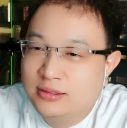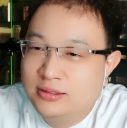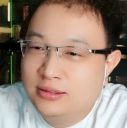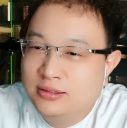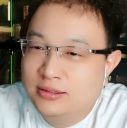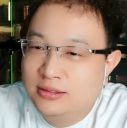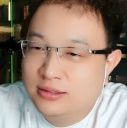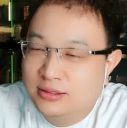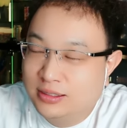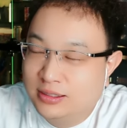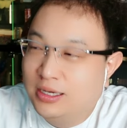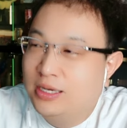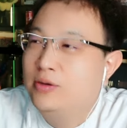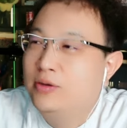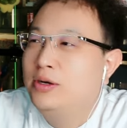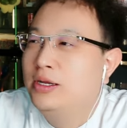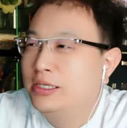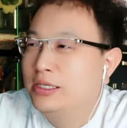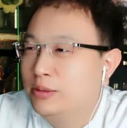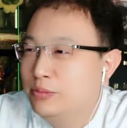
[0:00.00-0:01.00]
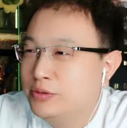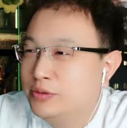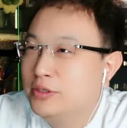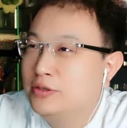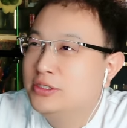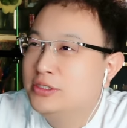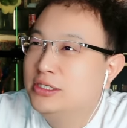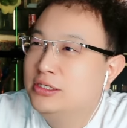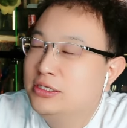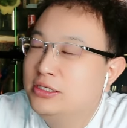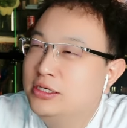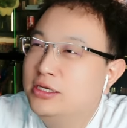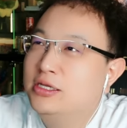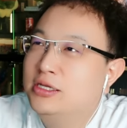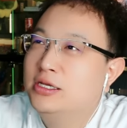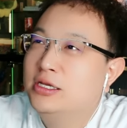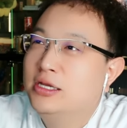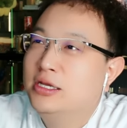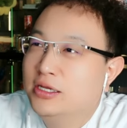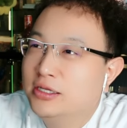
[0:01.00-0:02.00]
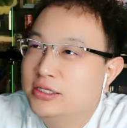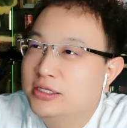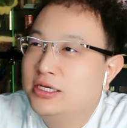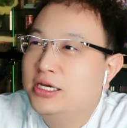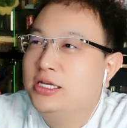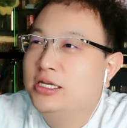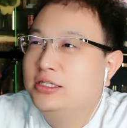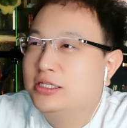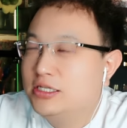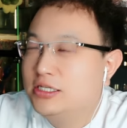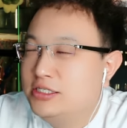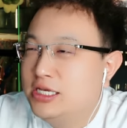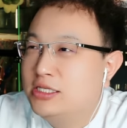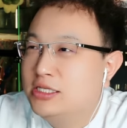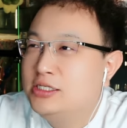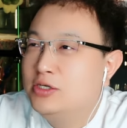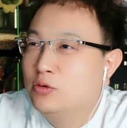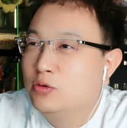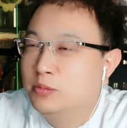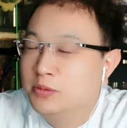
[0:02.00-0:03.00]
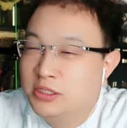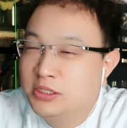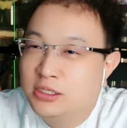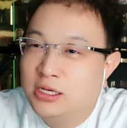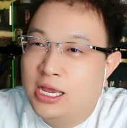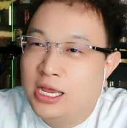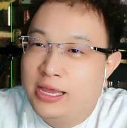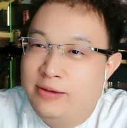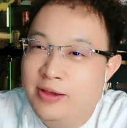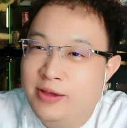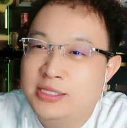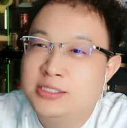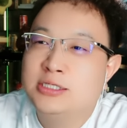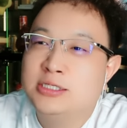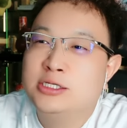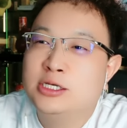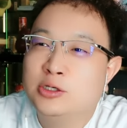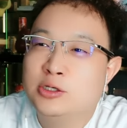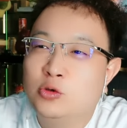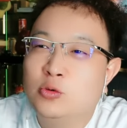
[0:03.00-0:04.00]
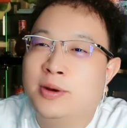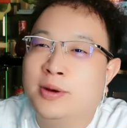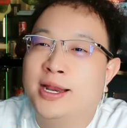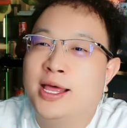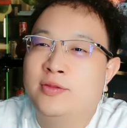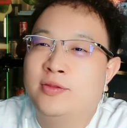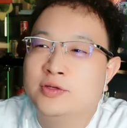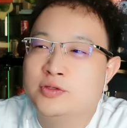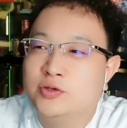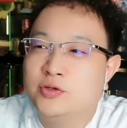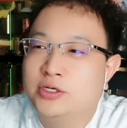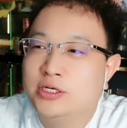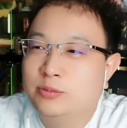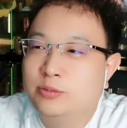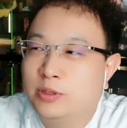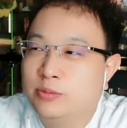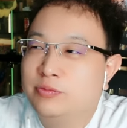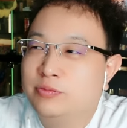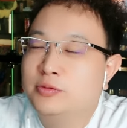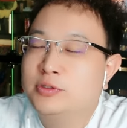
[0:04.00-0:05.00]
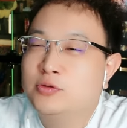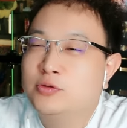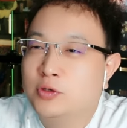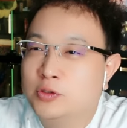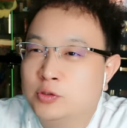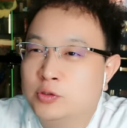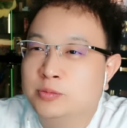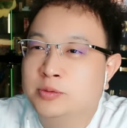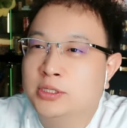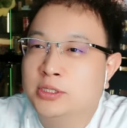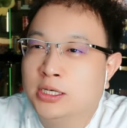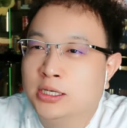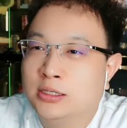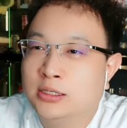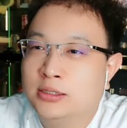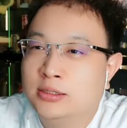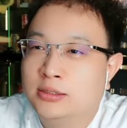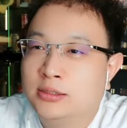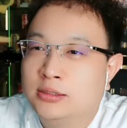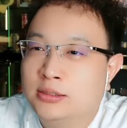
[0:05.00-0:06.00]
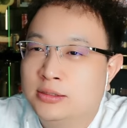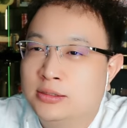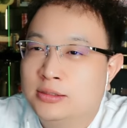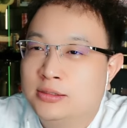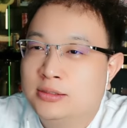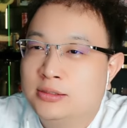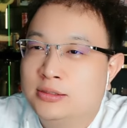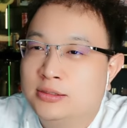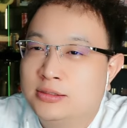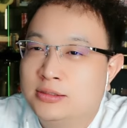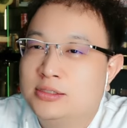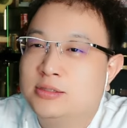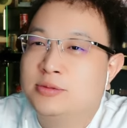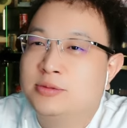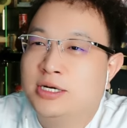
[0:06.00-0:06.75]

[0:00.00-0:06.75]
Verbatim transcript: 啊，还有两年不着急，你可以，你可以提前进我们的海外精英驴马浪子群，里面不是说就播，是不是？